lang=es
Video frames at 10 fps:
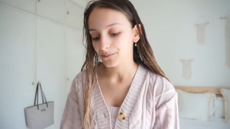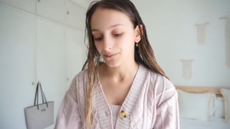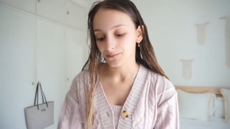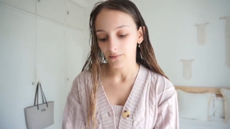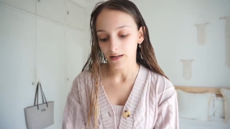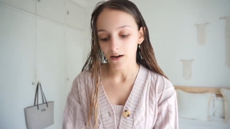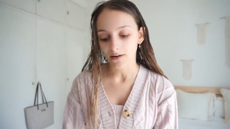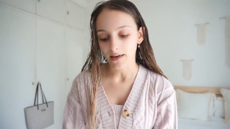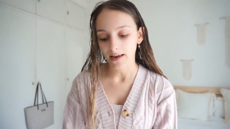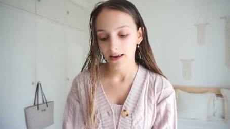mm, la
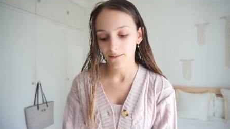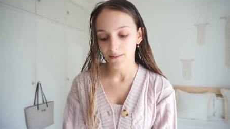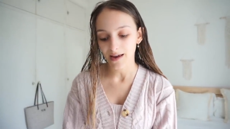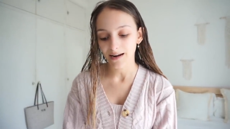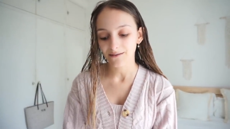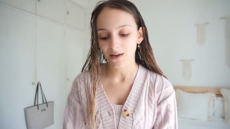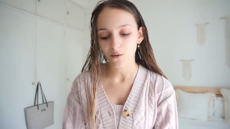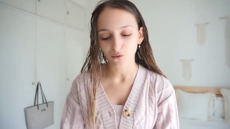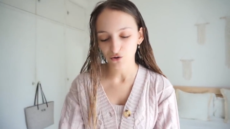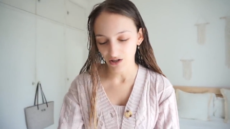verdad es que me ha aliviado
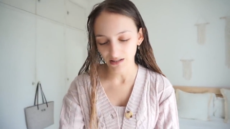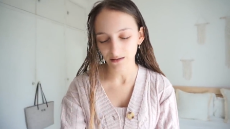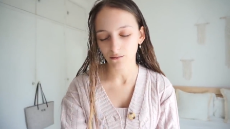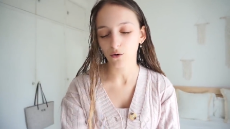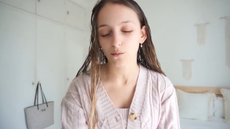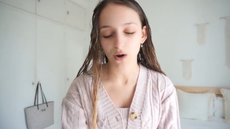muchísimo.